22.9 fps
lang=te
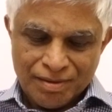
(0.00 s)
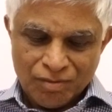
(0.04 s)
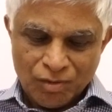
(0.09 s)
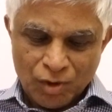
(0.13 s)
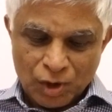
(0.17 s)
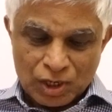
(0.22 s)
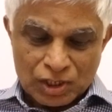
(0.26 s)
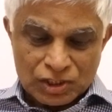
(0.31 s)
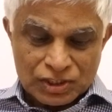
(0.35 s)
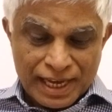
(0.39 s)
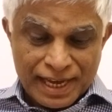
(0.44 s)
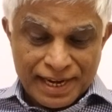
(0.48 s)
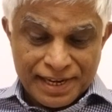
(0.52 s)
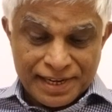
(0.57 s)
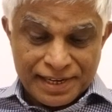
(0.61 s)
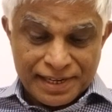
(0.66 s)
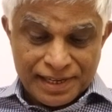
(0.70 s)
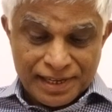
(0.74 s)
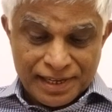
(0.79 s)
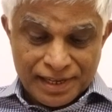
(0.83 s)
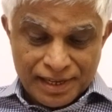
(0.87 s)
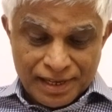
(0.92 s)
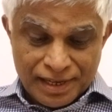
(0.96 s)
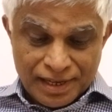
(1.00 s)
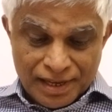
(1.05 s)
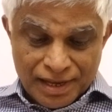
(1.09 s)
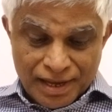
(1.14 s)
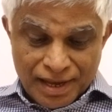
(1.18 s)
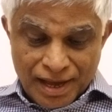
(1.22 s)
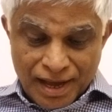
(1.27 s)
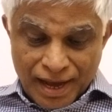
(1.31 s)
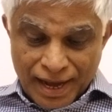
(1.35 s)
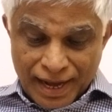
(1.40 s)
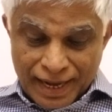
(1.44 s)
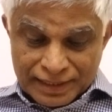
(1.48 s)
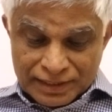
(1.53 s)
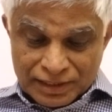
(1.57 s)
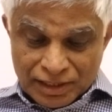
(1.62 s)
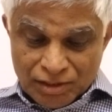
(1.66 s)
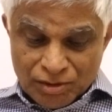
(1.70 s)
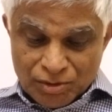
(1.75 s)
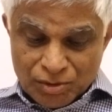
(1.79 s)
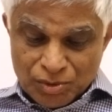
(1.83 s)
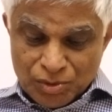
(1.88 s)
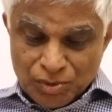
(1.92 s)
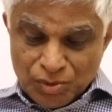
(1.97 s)
ఒకసారి
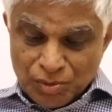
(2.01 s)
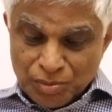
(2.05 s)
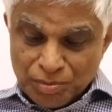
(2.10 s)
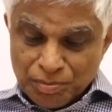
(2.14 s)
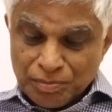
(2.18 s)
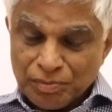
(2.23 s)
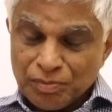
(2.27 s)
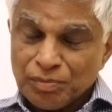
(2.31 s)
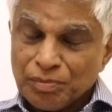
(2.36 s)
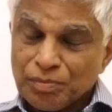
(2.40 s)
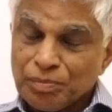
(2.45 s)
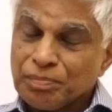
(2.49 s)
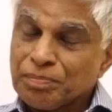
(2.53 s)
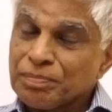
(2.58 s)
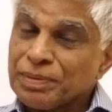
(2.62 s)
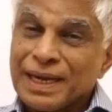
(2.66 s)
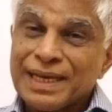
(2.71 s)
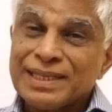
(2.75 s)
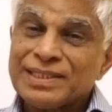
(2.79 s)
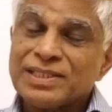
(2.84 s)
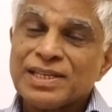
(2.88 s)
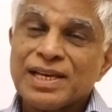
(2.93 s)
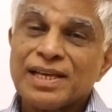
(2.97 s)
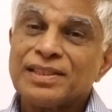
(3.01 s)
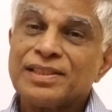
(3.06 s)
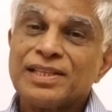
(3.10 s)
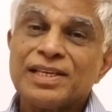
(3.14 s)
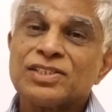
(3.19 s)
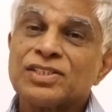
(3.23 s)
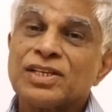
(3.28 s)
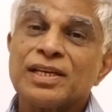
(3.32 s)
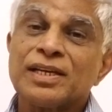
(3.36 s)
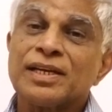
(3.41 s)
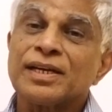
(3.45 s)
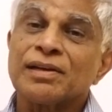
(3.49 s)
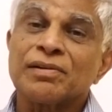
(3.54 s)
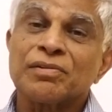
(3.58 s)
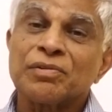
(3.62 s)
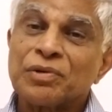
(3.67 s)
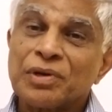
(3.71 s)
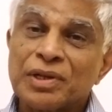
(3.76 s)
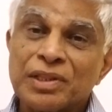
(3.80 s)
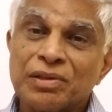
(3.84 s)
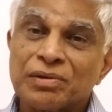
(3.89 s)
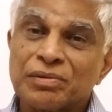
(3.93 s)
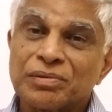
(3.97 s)
అసలు ప్రాశాద్దేశాలు ఇలా
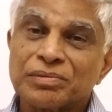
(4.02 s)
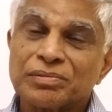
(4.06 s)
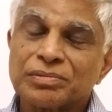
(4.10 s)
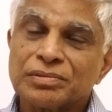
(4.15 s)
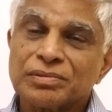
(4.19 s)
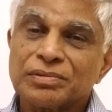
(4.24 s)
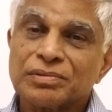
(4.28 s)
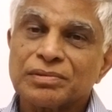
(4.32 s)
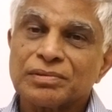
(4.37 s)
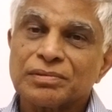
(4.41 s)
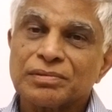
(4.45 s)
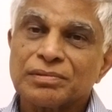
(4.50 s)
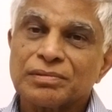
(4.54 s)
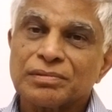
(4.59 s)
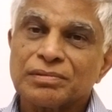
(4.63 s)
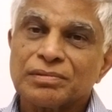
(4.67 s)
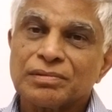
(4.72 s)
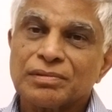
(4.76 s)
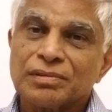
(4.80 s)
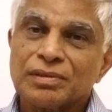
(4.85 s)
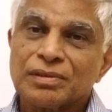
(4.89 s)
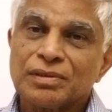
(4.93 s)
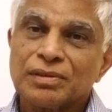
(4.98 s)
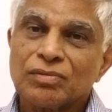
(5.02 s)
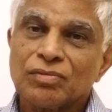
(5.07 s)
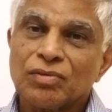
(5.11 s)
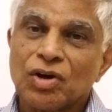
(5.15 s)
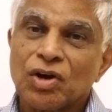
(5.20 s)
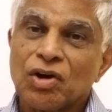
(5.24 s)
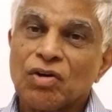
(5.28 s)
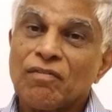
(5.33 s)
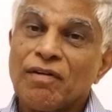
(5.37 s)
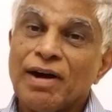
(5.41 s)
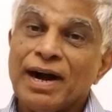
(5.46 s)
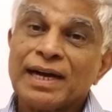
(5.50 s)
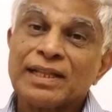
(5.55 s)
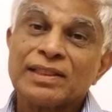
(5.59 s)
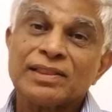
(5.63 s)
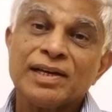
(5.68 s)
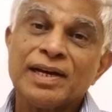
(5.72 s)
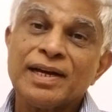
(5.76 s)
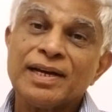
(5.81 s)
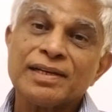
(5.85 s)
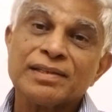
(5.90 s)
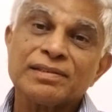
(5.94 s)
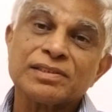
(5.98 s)
ఉండదు ఒక
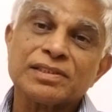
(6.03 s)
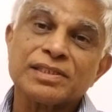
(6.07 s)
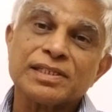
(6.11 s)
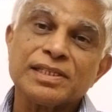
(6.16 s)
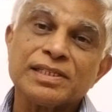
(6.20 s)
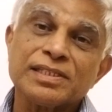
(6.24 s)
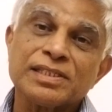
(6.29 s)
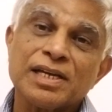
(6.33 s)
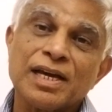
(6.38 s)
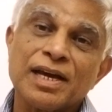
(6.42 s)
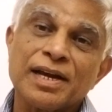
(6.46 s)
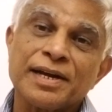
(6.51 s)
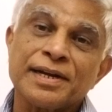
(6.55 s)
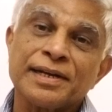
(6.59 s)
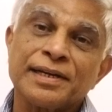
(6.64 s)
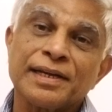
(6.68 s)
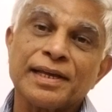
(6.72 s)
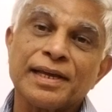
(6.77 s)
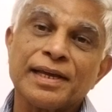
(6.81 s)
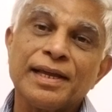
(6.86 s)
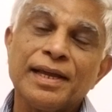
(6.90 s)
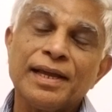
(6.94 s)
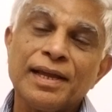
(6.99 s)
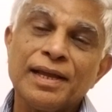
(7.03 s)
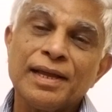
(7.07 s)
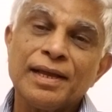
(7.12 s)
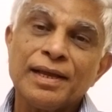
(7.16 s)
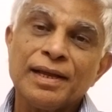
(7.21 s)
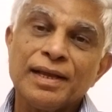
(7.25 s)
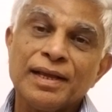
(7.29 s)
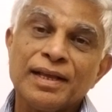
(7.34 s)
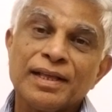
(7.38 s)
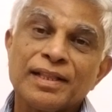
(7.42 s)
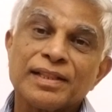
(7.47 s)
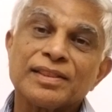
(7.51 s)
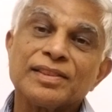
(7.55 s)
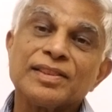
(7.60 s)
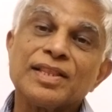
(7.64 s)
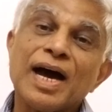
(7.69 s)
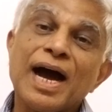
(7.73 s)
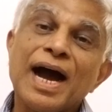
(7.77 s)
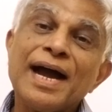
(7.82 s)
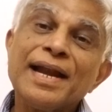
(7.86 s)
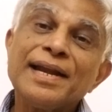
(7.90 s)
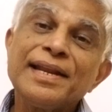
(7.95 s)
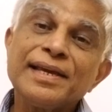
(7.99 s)
వాగ్దానం చేశారంటే
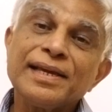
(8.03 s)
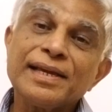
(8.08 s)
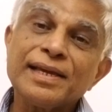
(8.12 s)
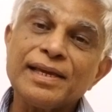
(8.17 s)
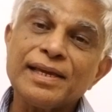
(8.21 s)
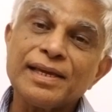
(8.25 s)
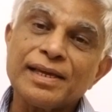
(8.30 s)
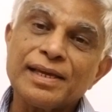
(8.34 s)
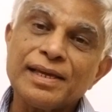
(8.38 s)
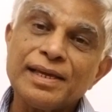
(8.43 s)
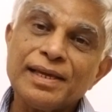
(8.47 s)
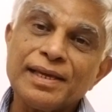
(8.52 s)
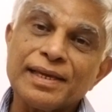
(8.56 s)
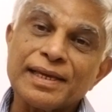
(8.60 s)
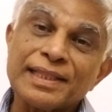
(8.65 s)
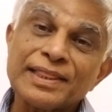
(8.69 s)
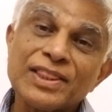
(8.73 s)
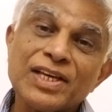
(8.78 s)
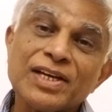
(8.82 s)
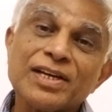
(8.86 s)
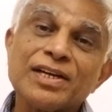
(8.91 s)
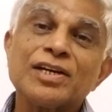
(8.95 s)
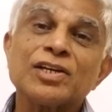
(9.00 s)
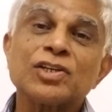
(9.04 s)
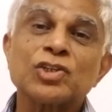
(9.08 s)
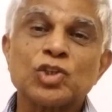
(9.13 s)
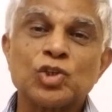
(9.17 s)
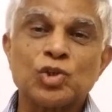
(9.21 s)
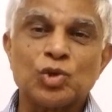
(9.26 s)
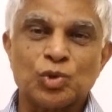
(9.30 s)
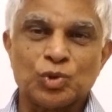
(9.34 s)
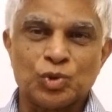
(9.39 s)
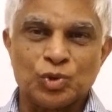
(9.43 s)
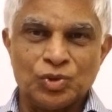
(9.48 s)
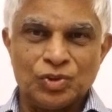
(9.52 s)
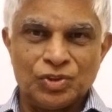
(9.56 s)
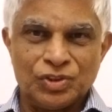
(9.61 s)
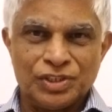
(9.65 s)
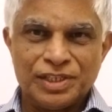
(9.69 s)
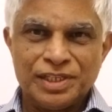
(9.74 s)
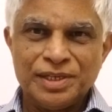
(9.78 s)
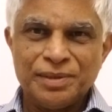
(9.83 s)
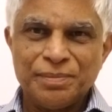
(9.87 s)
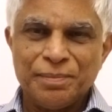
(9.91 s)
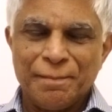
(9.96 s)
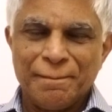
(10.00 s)
దానికి ఎంత ఖర్చు
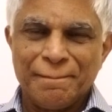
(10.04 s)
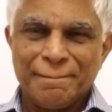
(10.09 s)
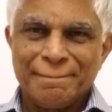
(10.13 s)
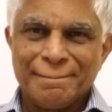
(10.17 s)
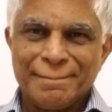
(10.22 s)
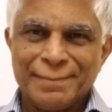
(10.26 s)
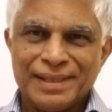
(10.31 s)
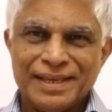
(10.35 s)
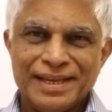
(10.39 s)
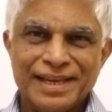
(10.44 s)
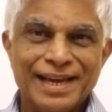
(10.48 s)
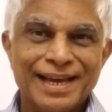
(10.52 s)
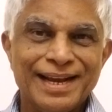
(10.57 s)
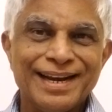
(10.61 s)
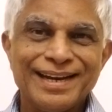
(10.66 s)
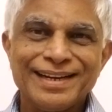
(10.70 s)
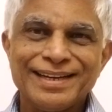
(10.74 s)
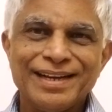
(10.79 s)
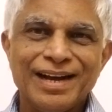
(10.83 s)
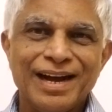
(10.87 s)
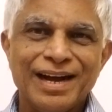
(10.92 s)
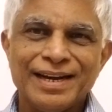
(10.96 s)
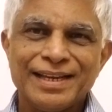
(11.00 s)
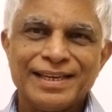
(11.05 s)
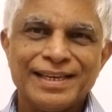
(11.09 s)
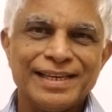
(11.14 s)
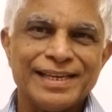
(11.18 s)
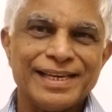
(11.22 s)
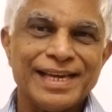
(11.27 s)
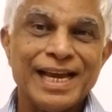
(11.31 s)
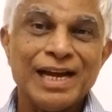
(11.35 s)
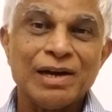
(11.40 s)
అవుతుంది ఏ రంగానికి ఏ